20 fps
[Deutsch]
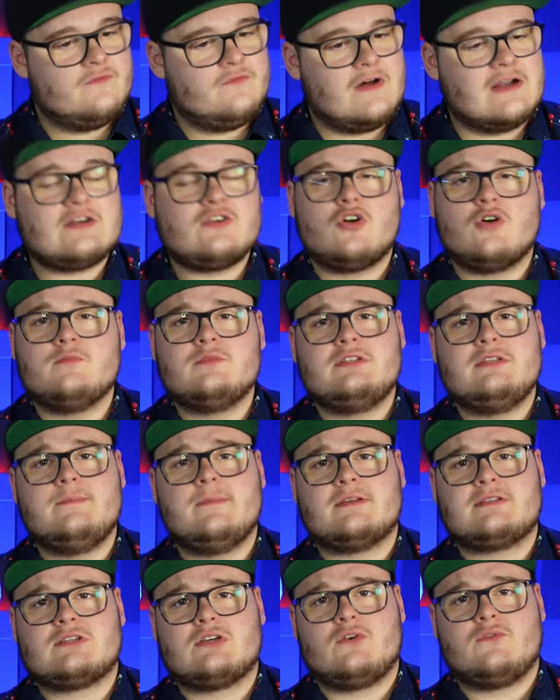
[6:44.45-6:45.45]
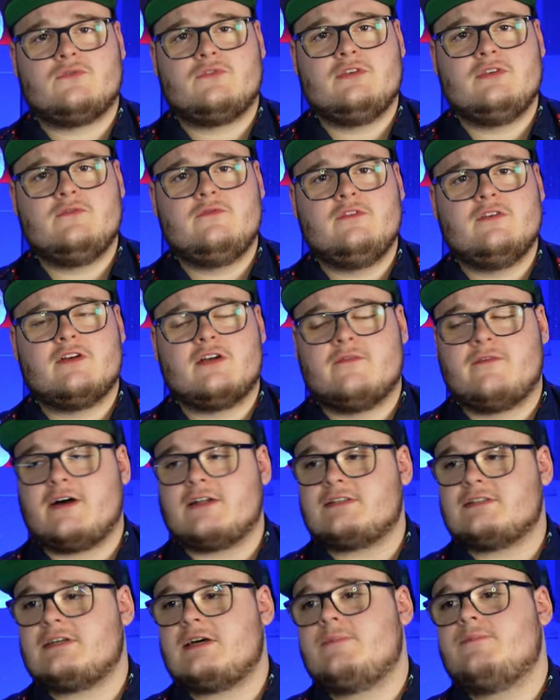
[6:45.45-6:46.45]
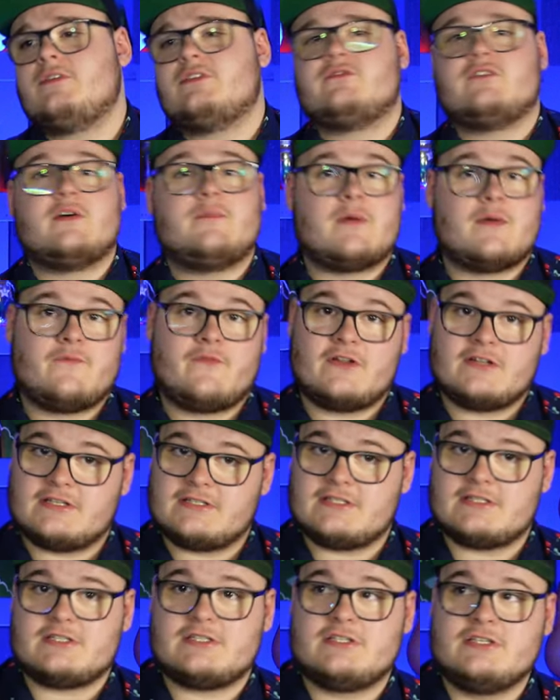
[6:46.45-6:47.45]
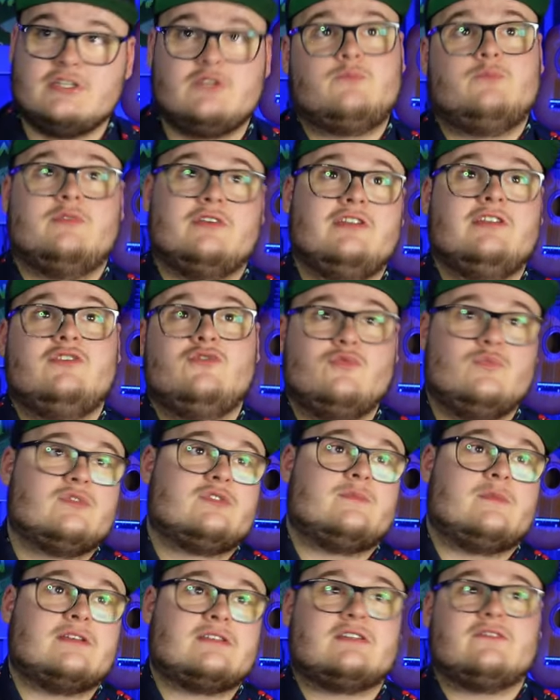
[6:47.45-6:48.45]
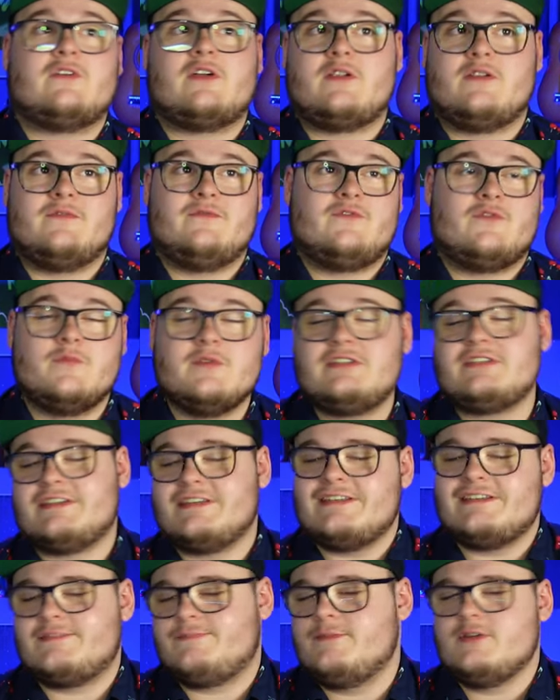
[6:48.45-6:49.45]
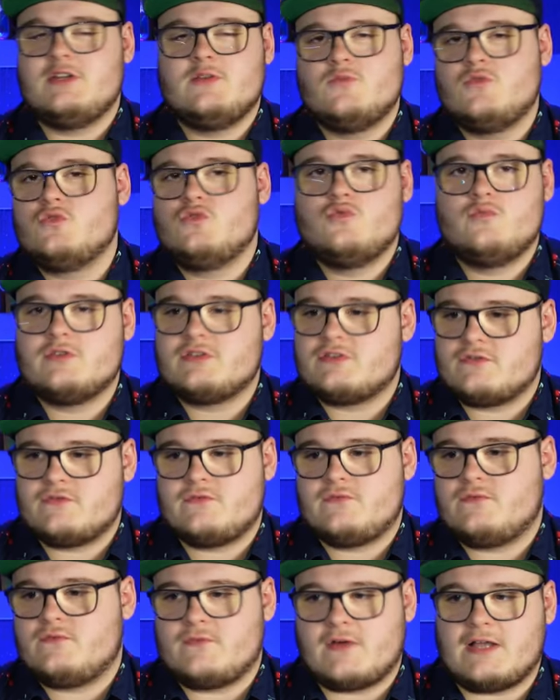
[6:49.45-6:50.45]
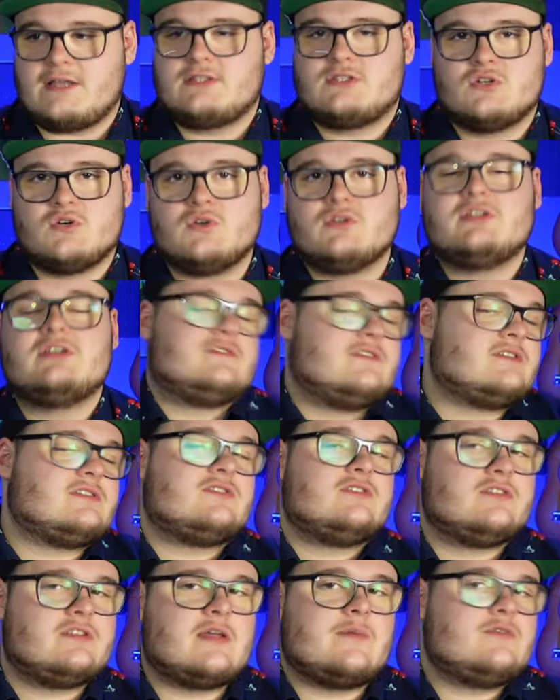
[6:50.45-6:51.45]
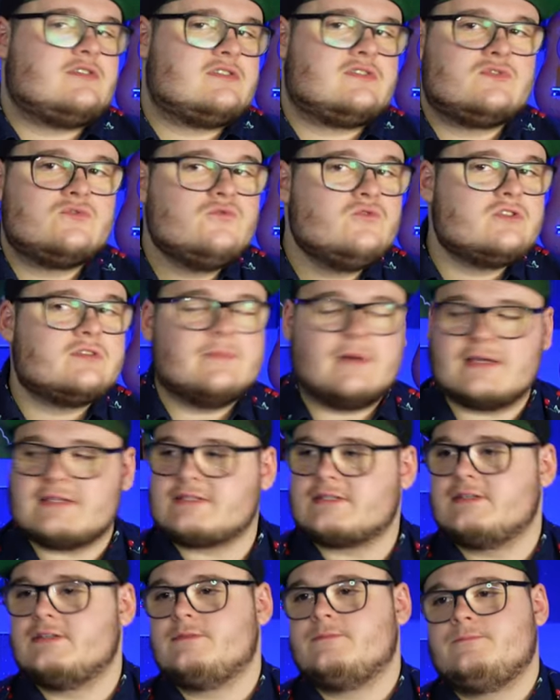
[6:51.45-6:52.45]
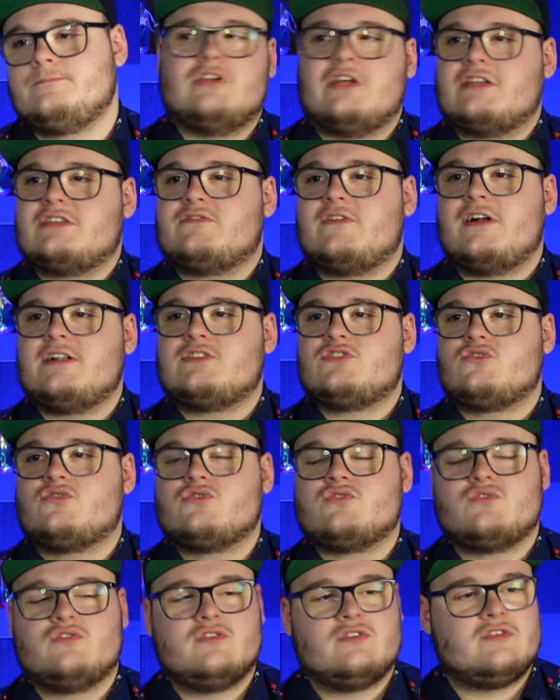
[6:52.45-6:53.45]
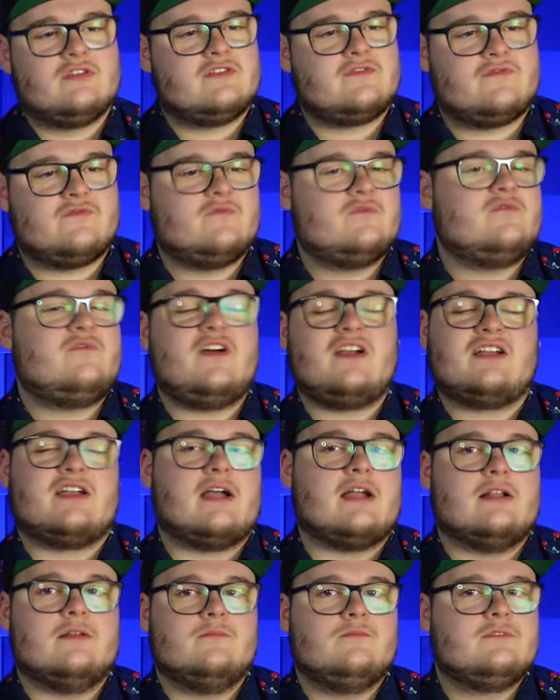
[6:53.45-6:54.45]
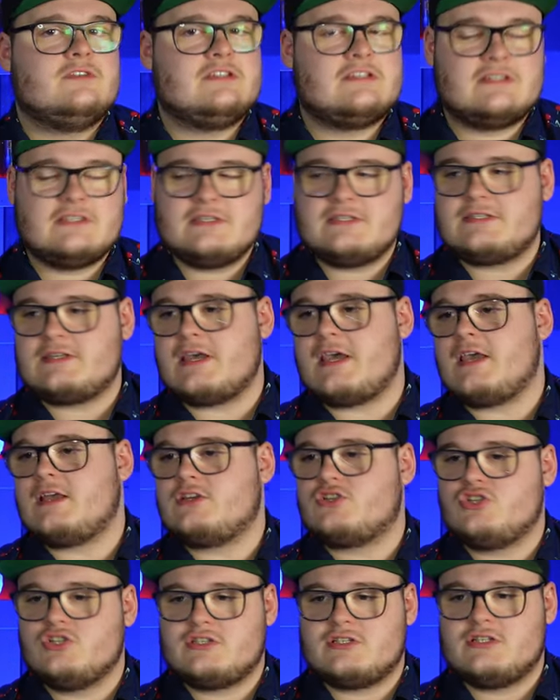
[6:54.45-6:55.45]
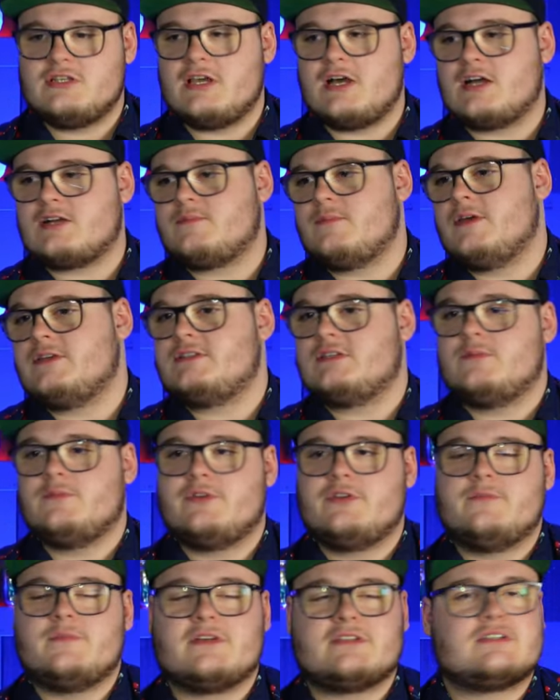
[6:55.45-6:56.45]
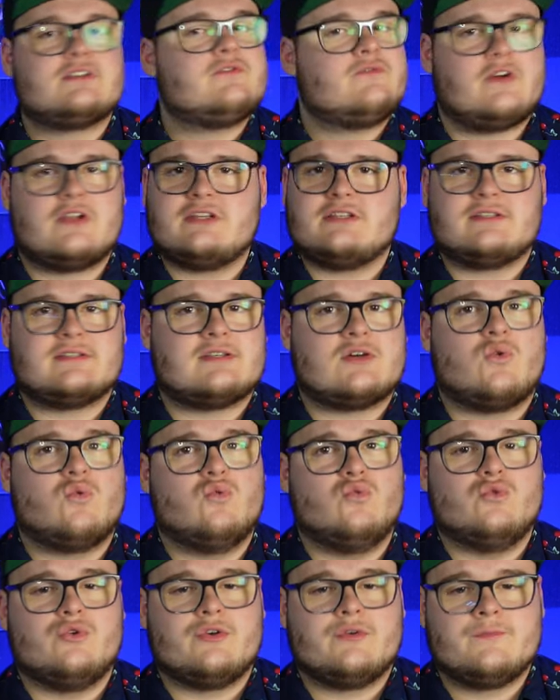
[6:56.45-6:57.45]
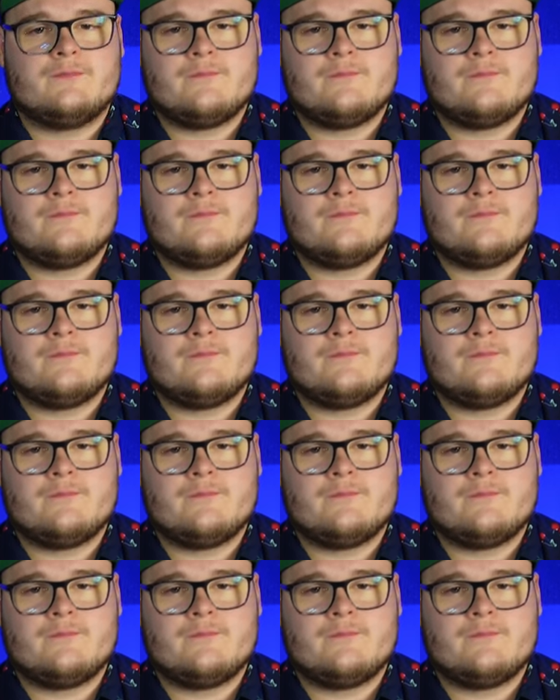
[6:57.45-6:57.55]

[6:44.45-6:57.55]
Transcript: Wann kommt die Maske, auf die wir gewartet haben? Das war in meinem Fall tatsächlich nicht Billy Loomis Maske, weil für mich ist Billy Loomis fuck tot. Es war so eine, nämlich Stu's Maske. Und ja, das war halt schon so ein, es war geil. Dieses Easter Egg Schnitzeljagd-mäßige mit den Masken fand ich saugut.